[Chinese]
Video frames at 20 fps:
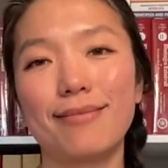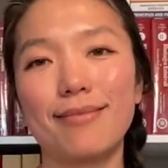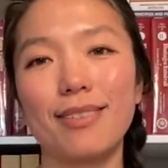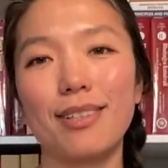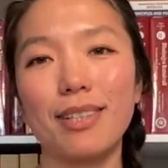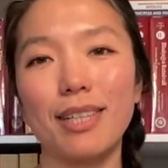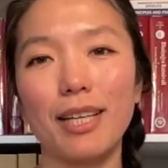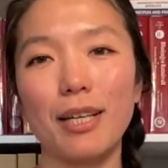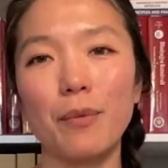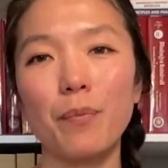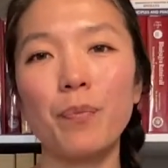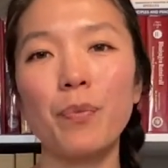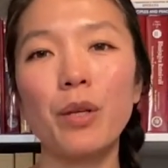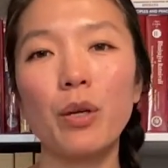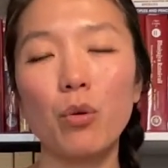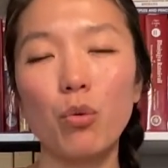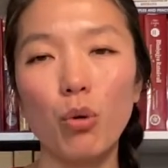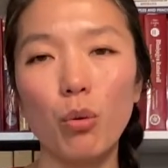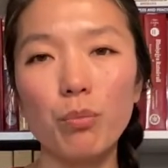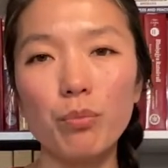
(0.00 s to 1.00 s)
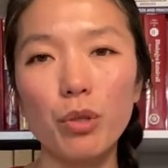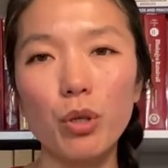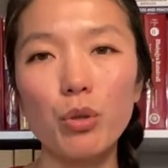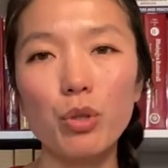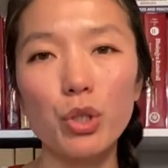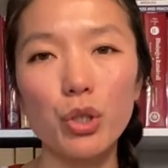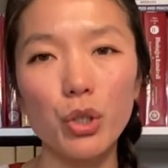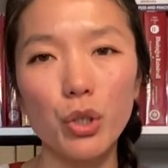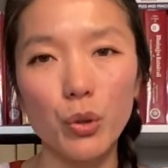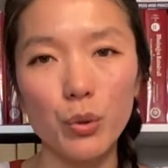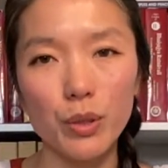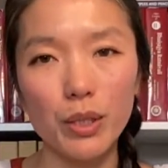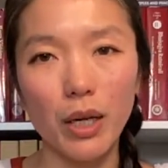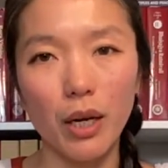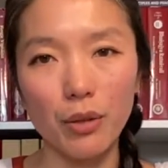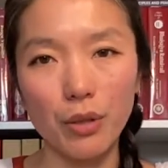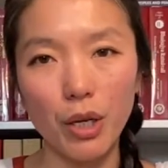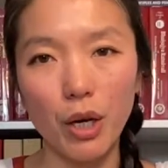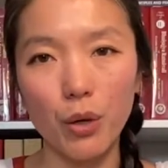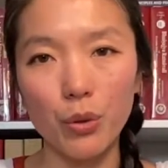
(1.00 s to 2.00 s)
OK，我们都是有
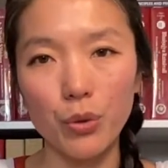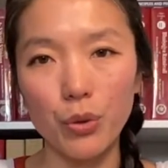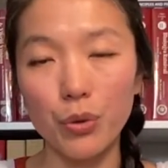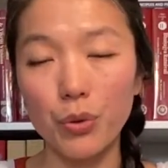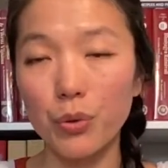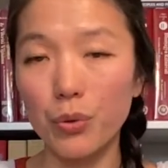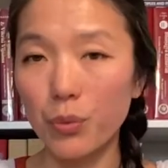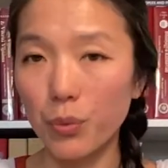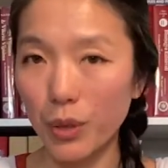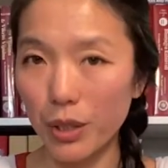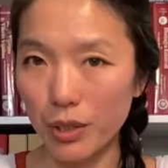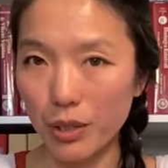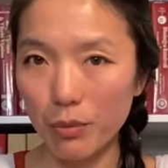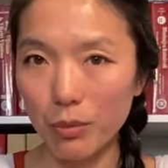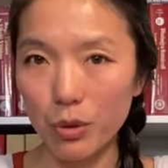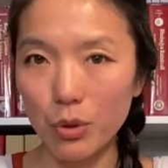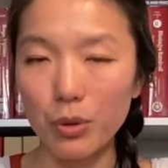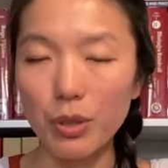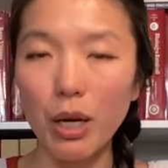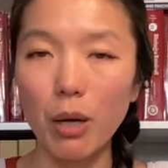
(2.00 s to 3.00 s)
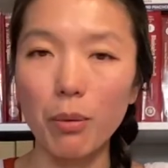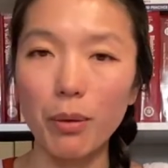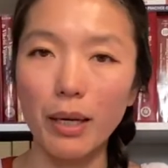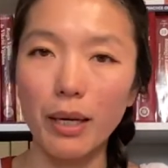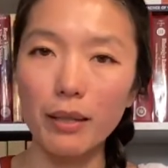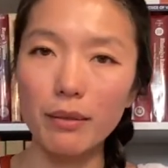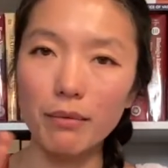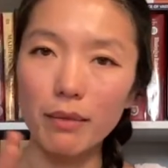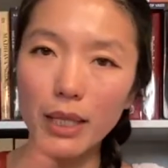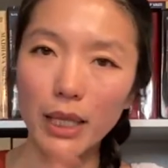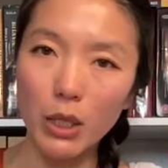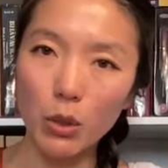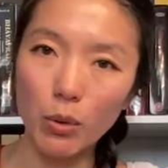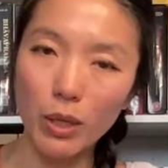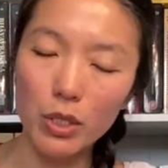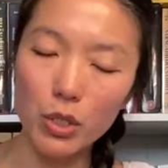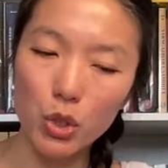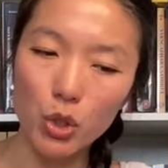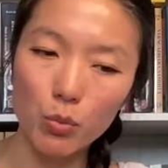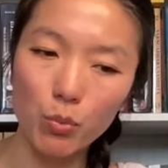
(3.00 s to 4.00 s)
草药油。为什么？就像我刚刚第一
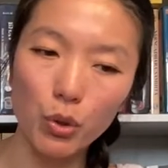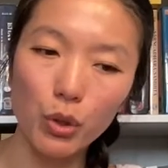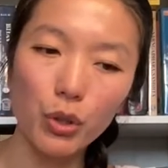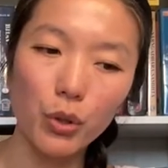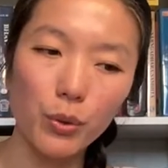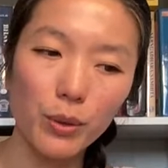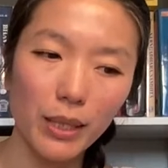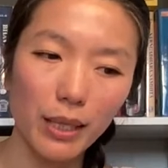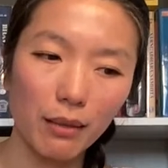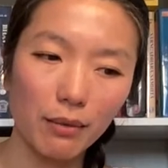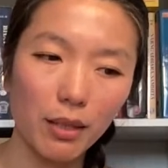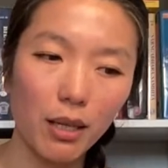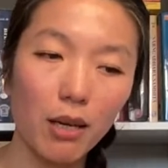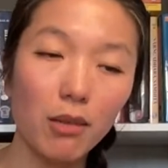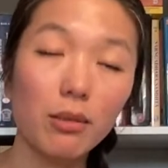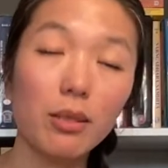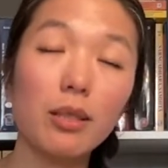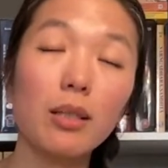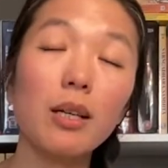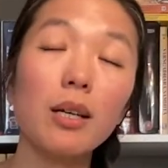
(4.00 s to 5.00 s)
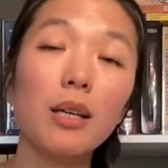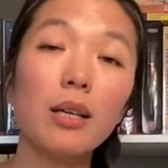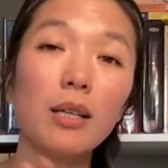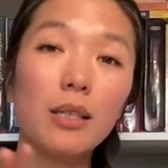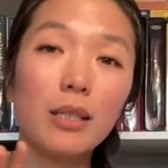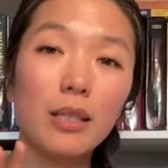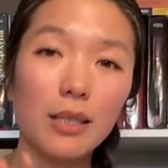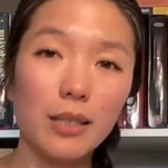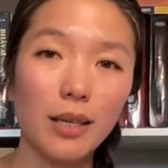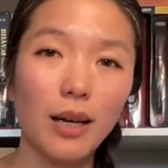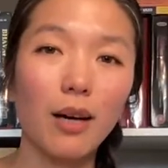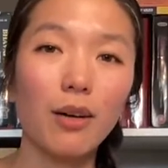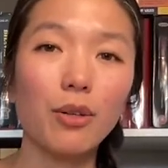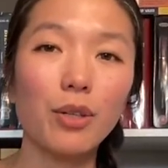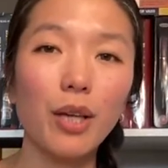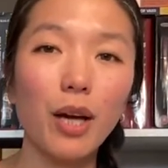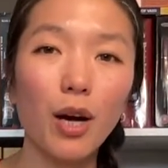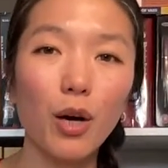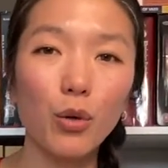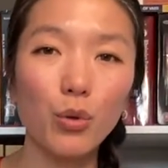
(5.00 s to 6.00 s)
段直播有讲到的，草
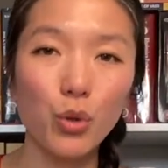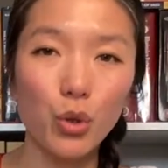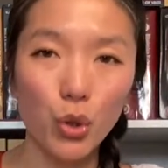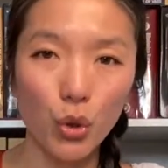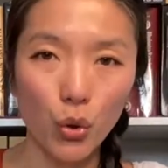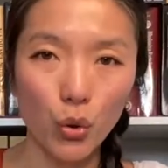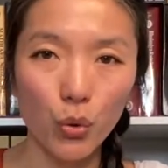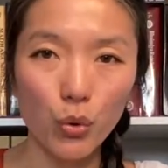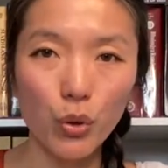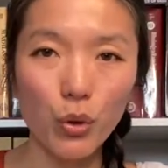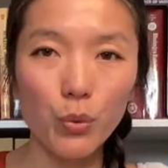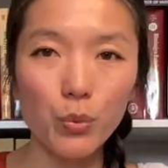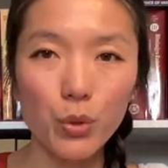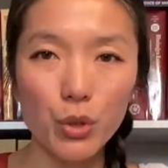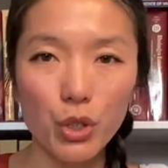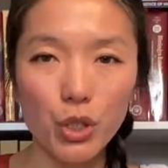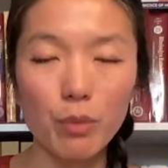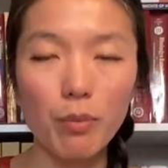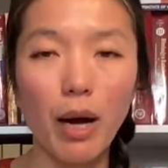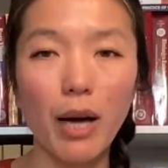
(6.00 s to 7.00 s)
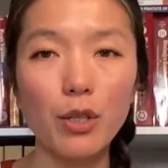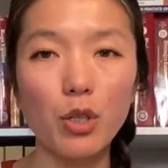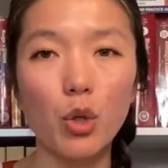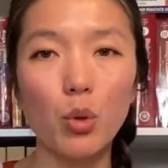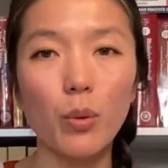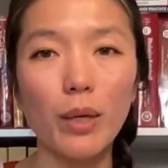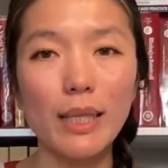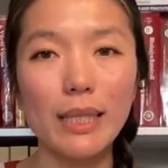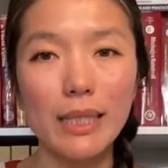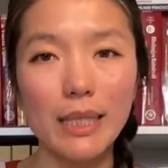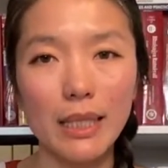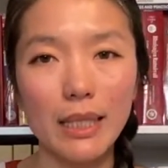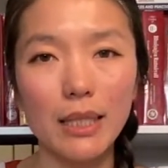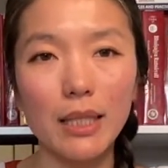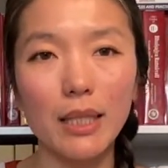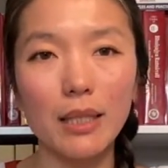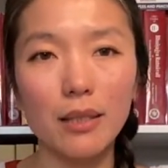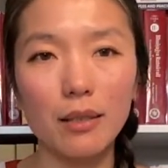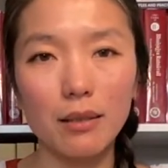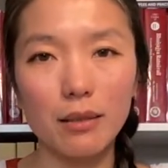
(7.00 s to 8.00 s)
药油用芝麻油为基
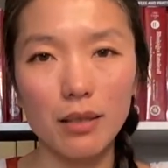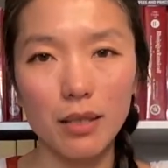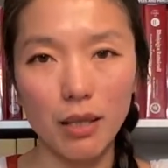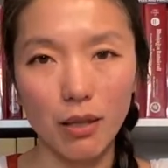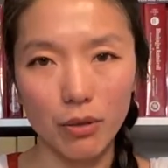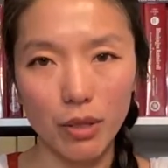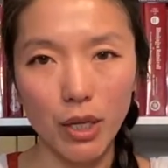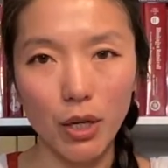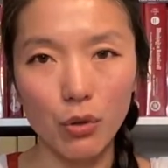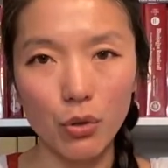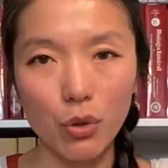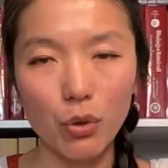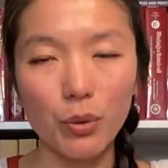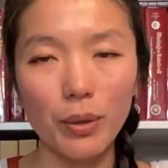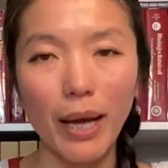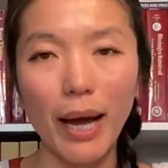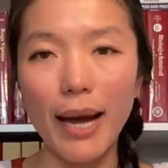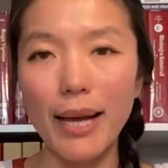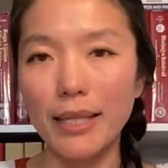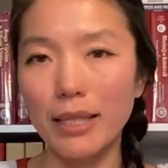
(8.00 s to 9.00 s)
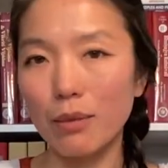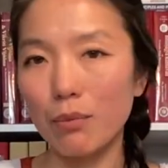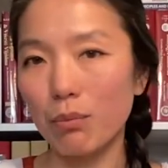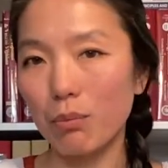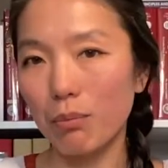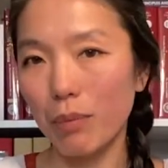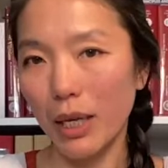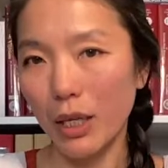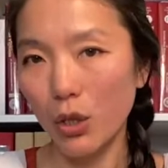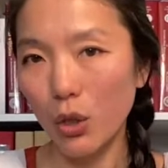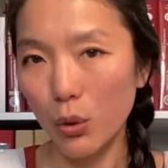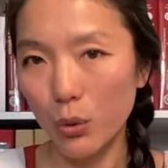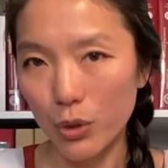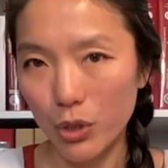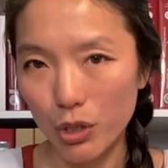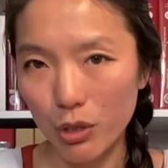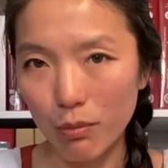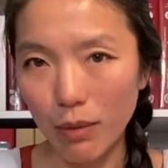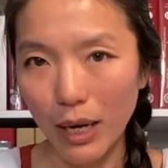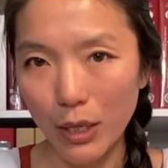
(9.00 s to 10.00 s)
底的草药油，它已经没有
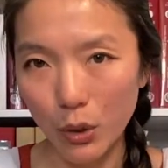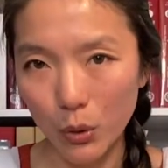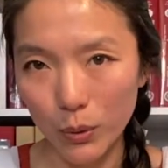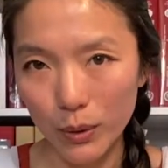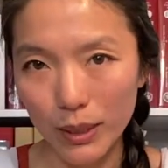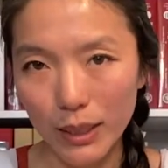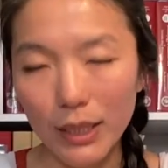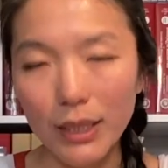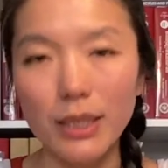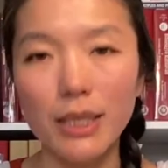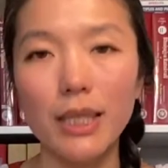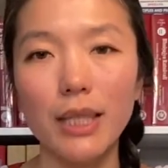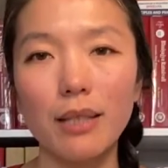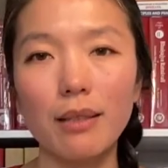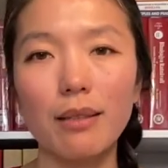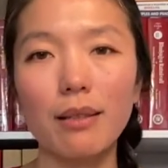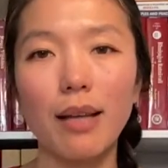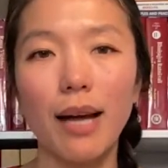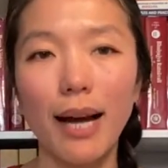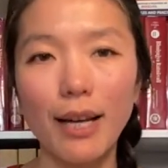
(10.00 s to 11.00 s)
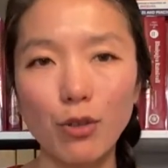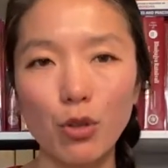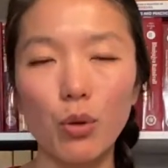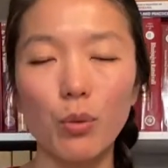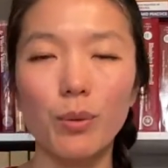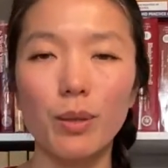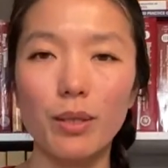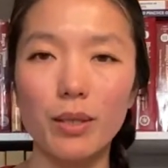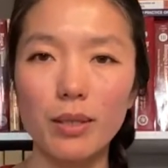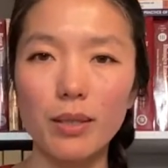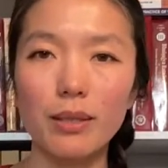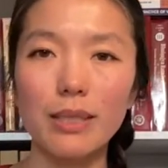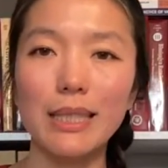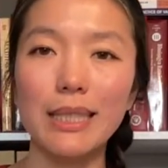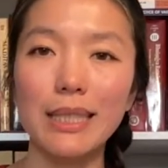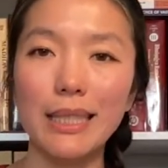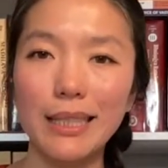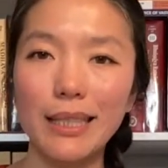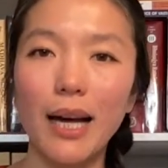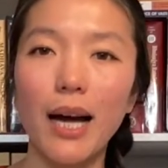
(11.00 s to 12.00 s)
芝麻油的特性了，它有的是
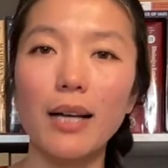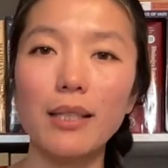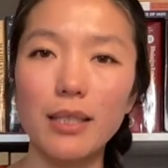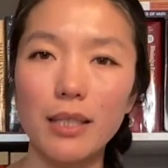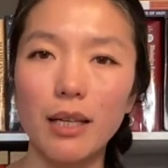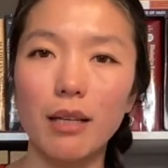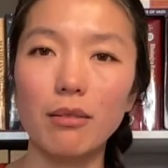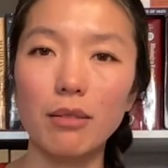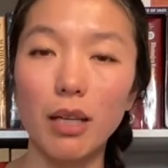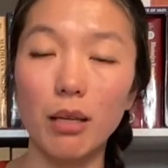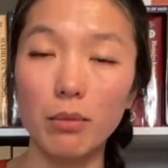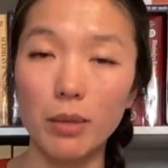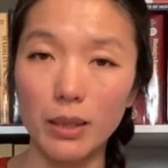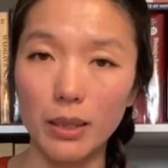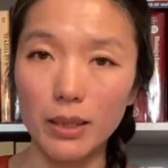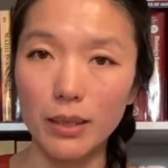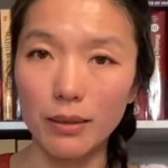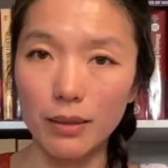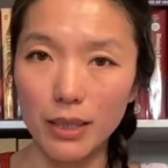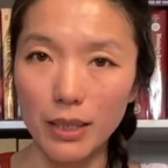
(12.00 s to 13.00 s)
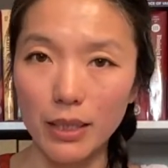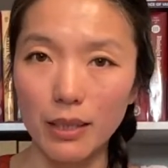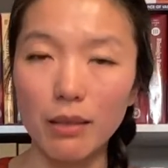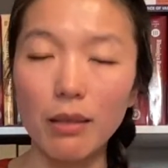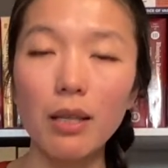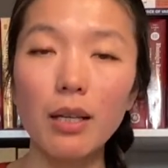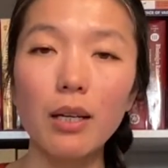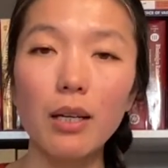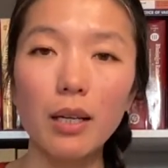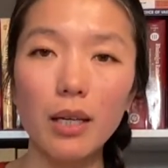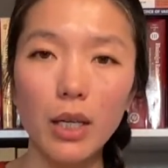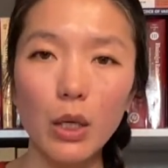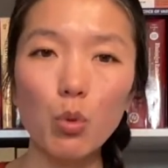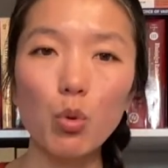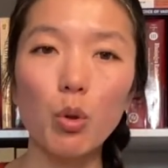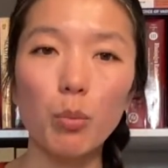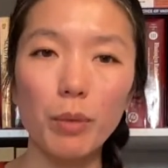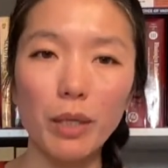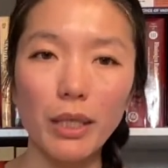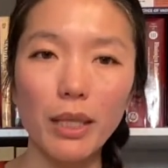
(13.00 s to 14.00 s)
其他草药的特性。而
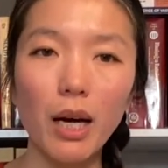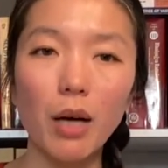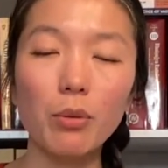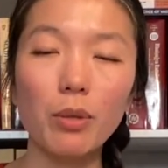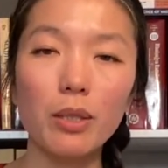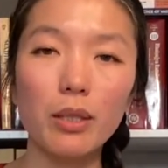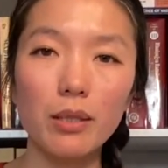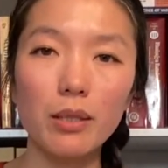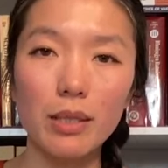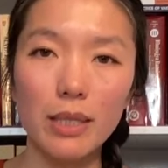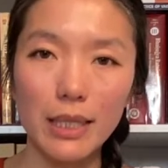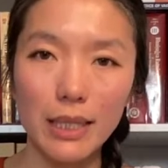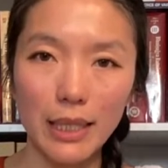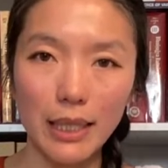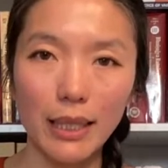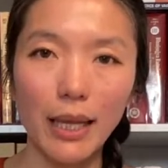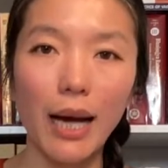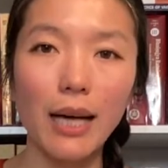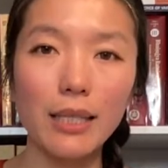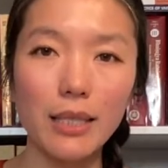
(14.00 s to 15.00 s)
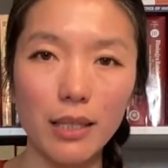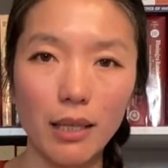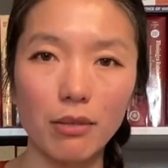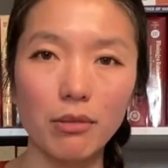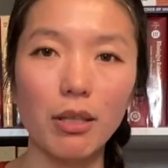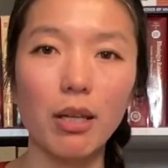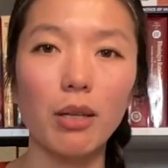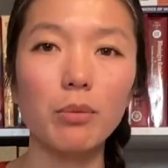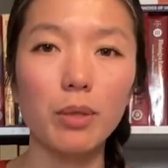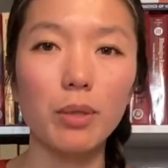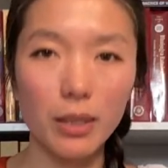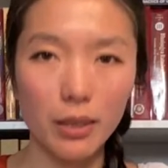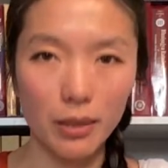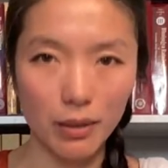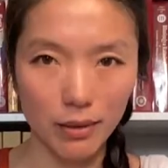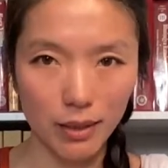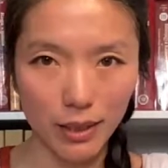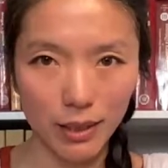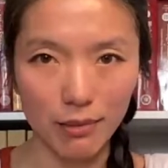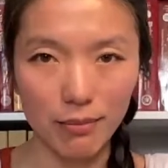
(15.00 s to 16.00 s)
我们要的是其他草药的
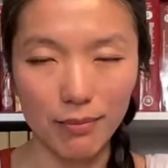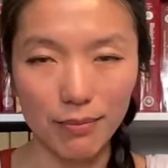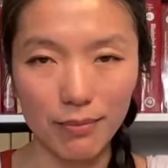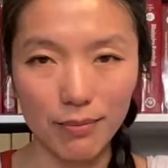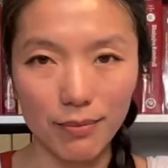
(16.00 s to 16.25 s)
特性。